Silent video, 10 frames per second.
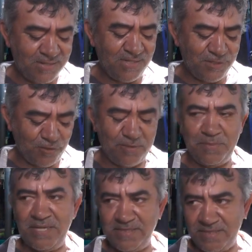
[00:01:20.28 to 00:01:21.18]
que eles olhem
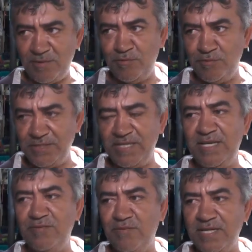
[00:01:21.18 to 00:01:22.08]
para a saúde,
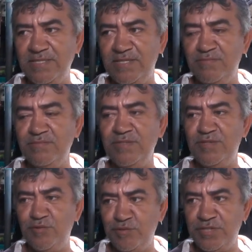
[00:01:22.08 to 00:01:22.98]
educação e
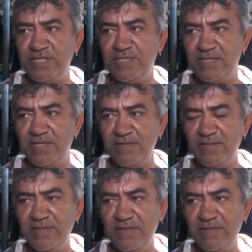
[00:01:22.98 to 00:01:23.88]
justiça,
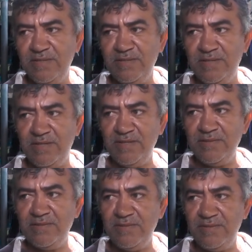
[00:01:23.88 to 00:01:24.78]
né?
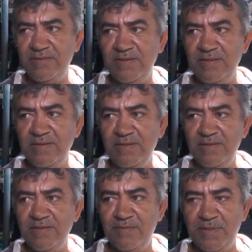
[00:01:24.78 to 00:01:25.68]

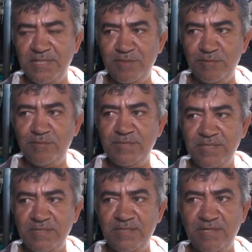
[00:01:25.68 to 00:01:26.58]
O Brasil
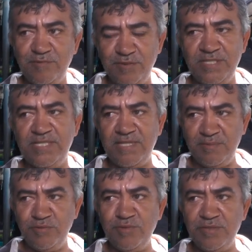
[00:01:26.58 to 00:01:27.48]
hoje a justiça
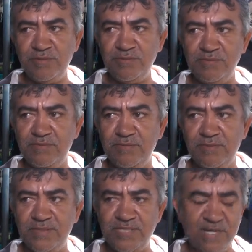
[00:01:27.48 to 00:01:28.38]
está
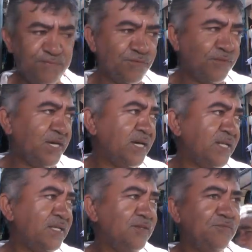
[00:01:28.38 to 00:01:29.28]
muito
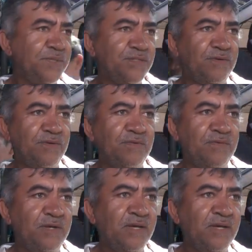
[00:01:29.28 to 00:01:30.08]
chafurdada e o pessoal